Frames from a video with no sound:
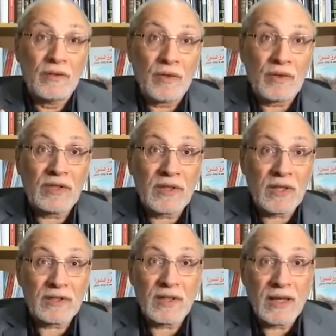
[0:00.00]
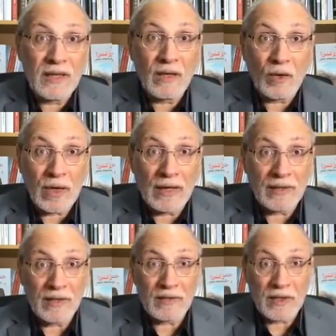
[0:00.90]
تقتصر الصلاة إلى
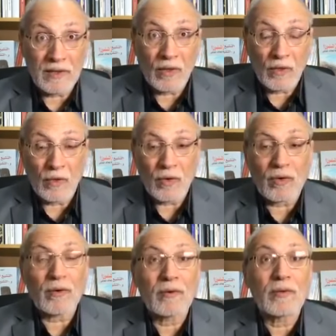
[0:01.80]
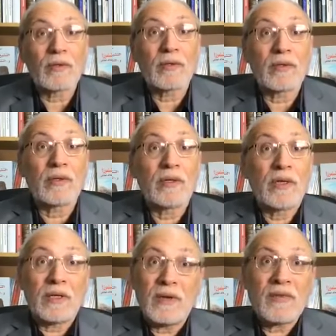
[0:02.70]
ركعتين صلاة الظهر
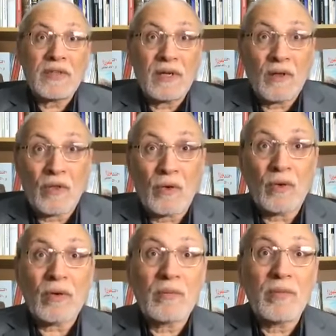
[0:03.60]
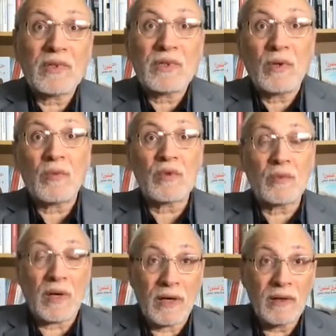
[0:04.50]
هي نفس صلاة الظهر بس يوم
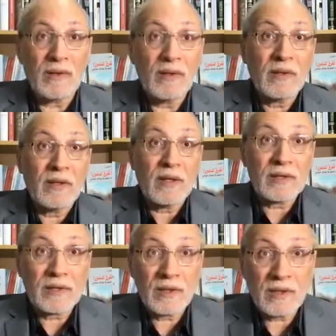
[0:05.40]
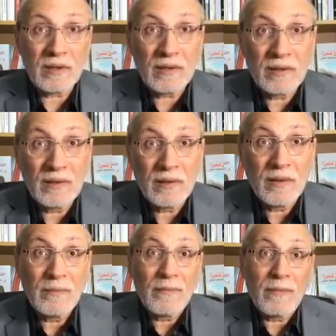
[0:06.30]
الجمعة تصير
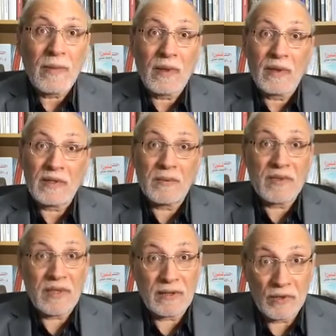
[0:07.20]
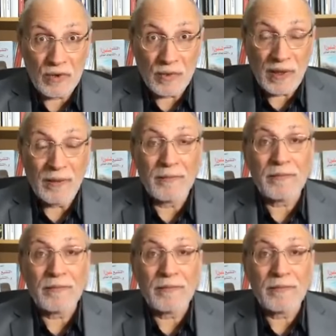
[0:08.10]
اسمها آه، صلاة الجمعة